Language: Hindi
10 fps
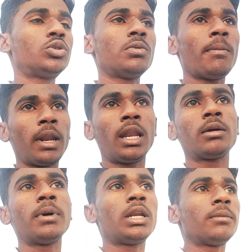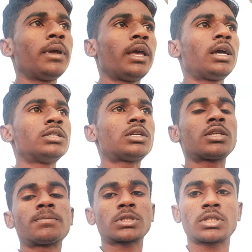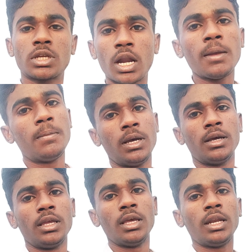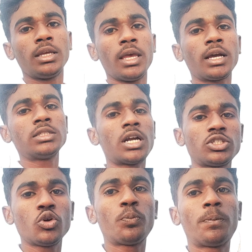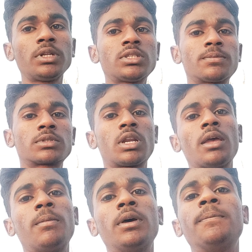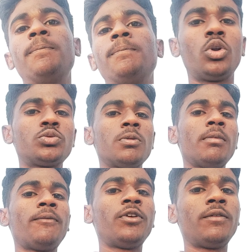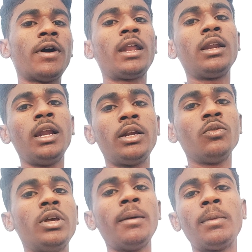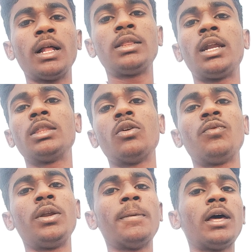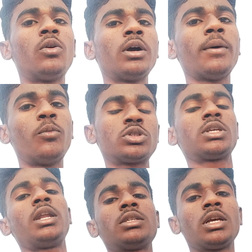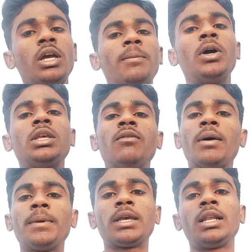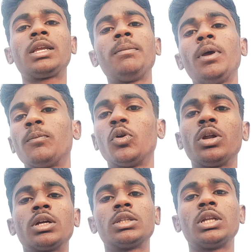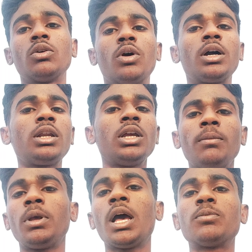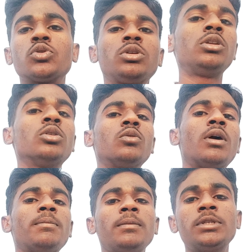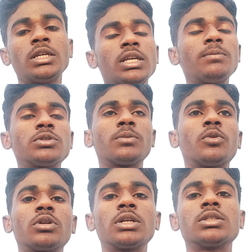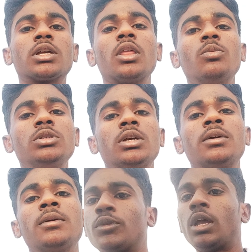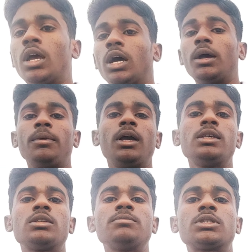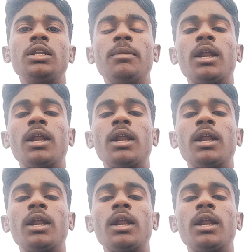उसमें मेरे लगभग लगभग एक हज़ार सब्सक्राइब है यानी कि एक हज़ार से ऊपर सब्सक्राइब है और उसमें मैं फ्री फायर रिलेटिव गेम डालता रहता हूँ फ्री फायर हो गया बहुत सारे ऐसे गेम हैं कि वहाँ पे खेल के मैं अपलोड करते रहता हूँ अगर गेम के आप शौकीन हो तो वहाँ पे भी जाके आप सपोर्ट कर सकते हो मुझे अभी गाइज हम शनि